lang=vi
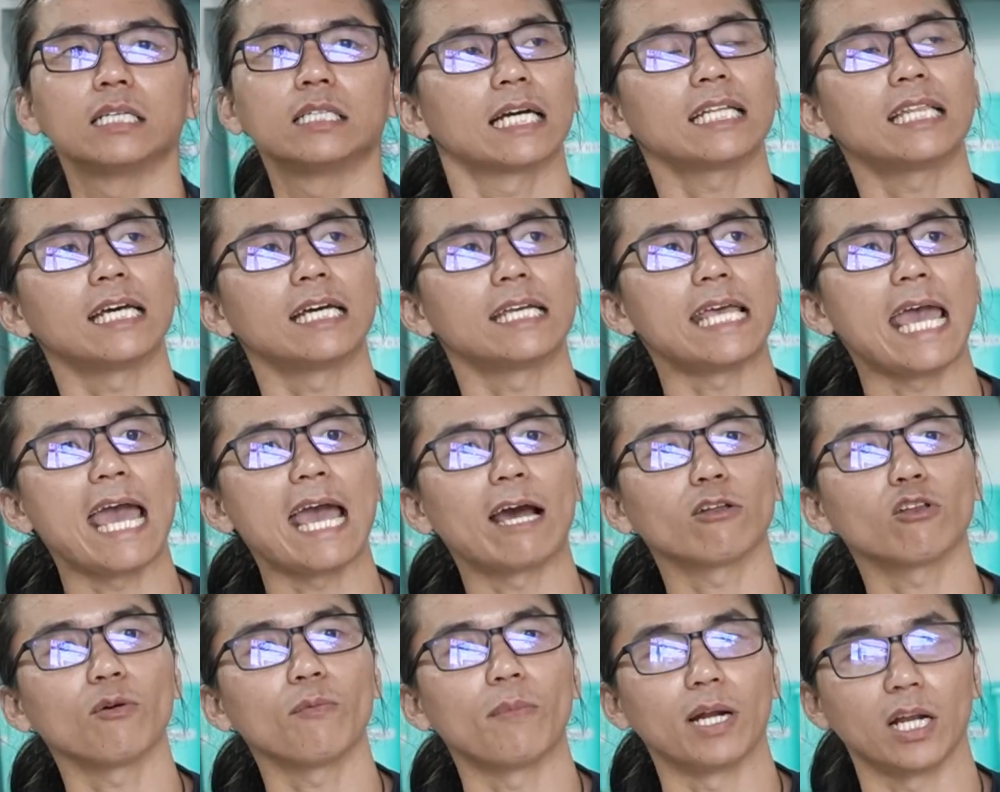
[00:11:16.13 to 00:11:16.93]
cái thời
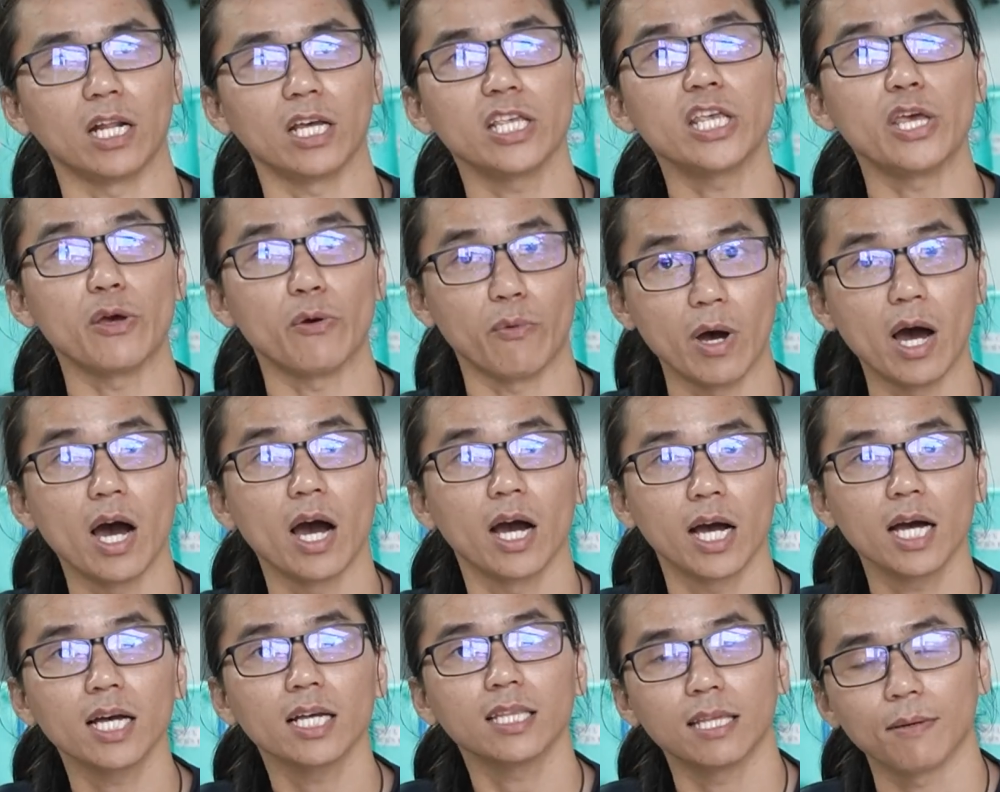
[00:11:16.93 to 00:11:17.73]
gian của tụi mình nó nhiều
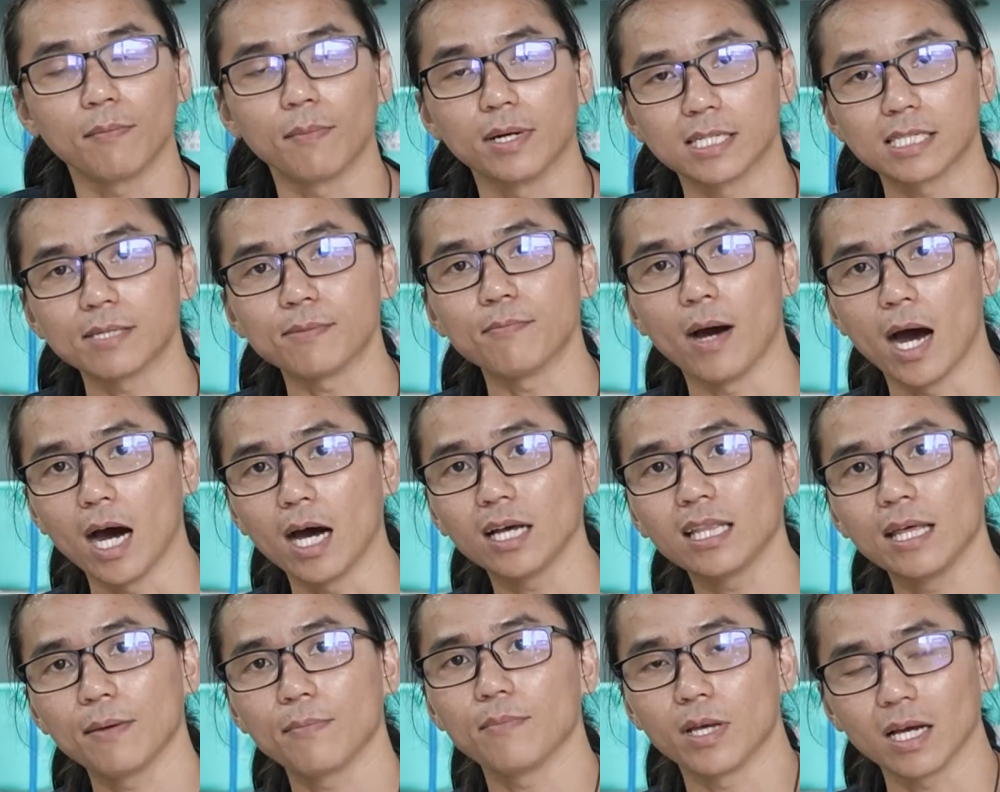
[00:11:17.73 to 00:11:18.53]
hơn á thì mình sẽ
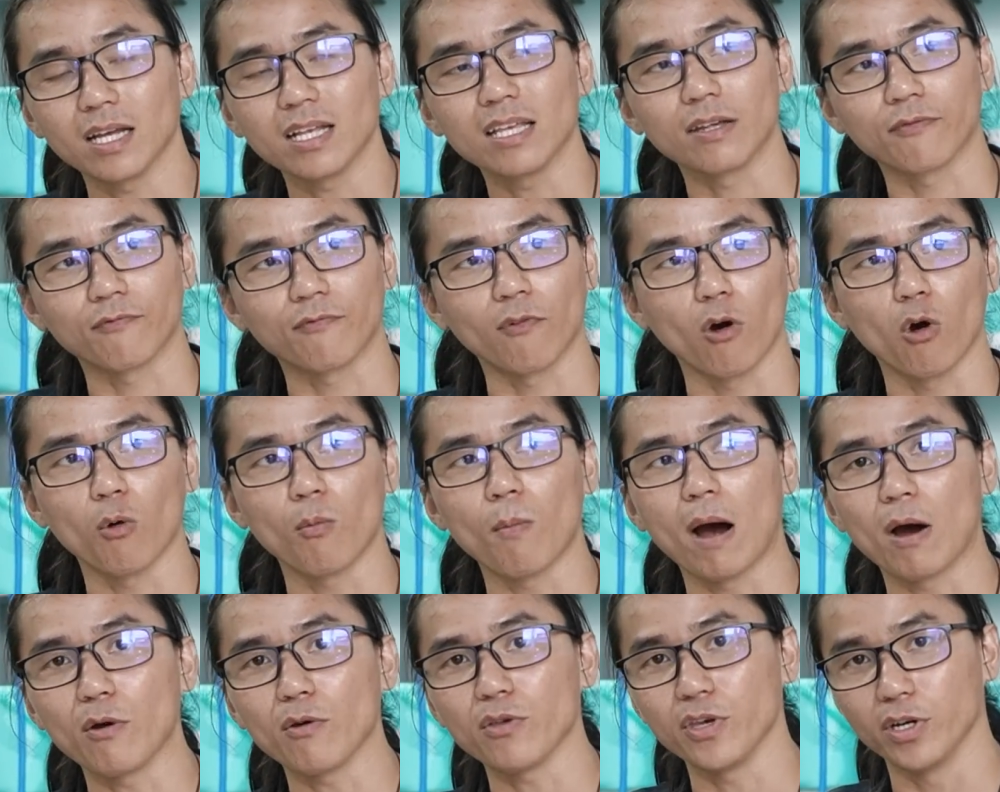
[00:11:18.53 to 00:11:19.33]
mở thêm những cái dịch vụ
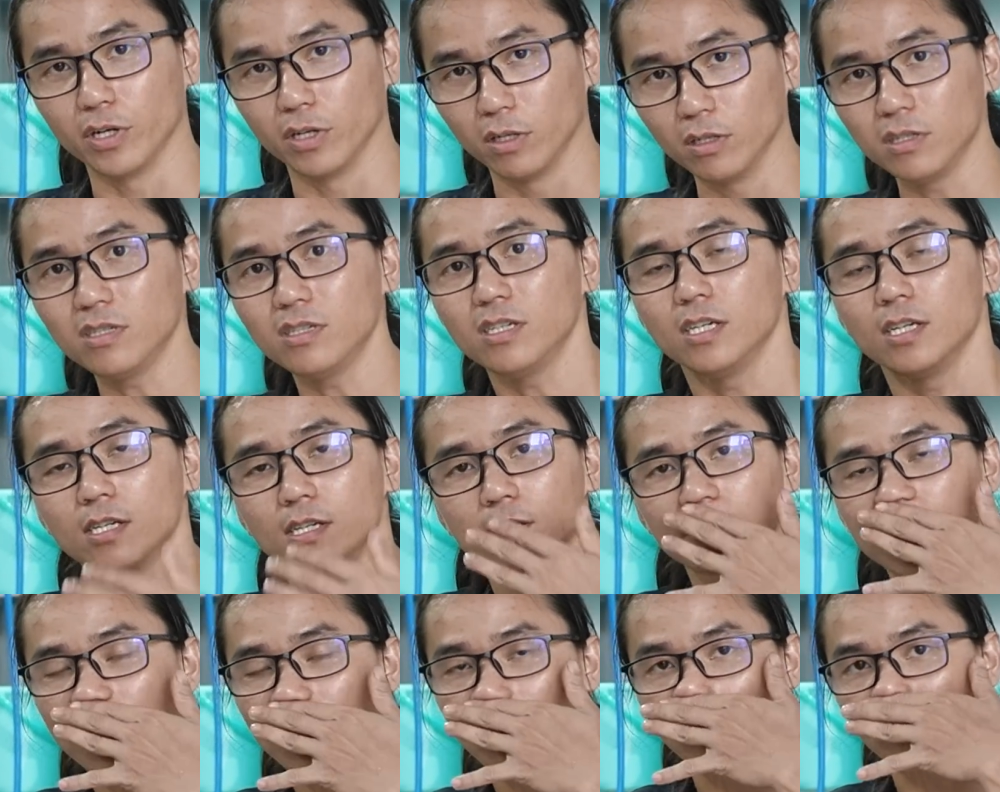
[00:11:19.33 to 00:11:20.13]
bảo dưỡng
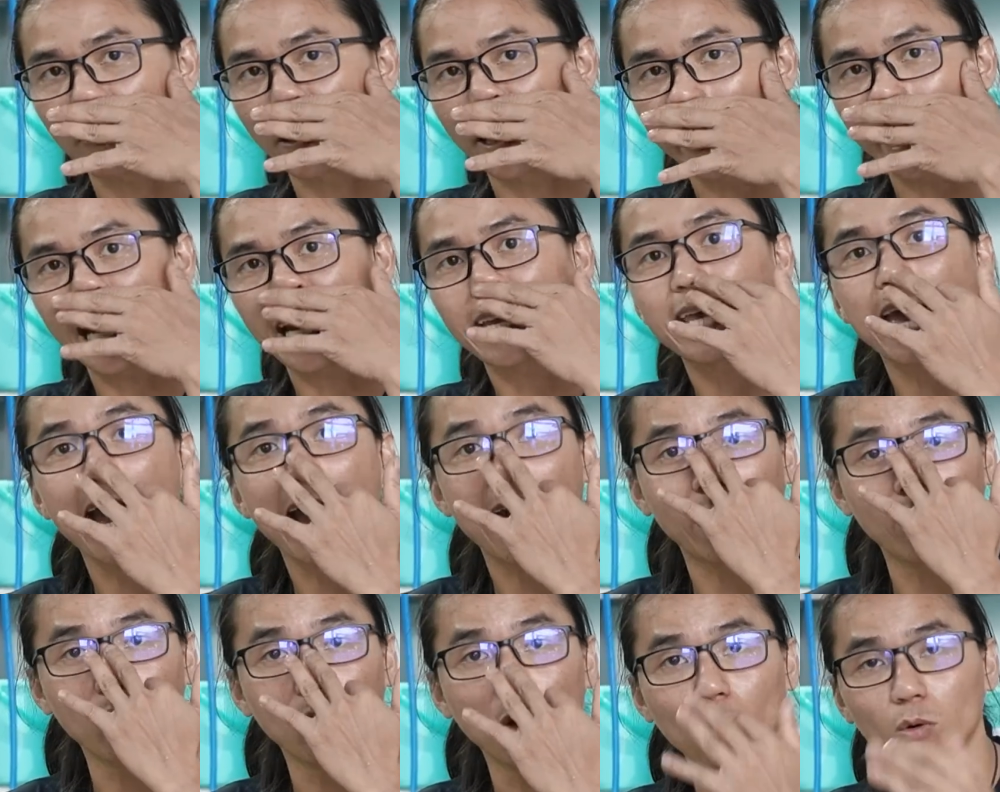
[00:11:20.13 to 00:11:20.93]
sau một thời gian
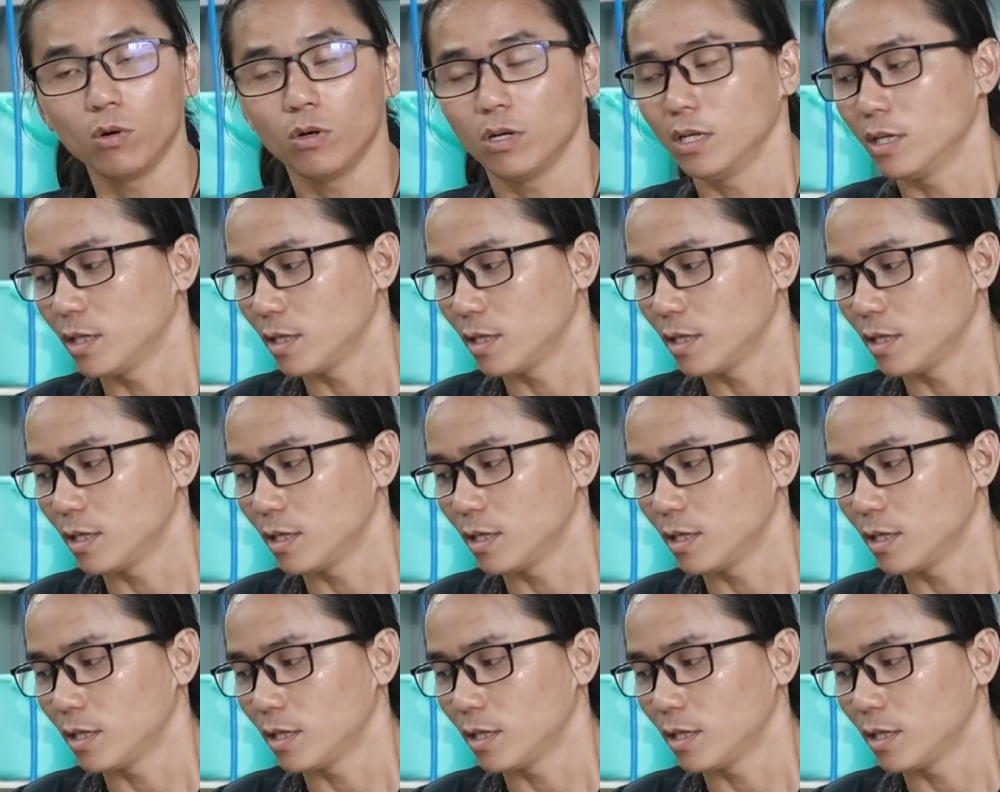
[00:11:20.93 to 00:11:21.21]
dài luôn,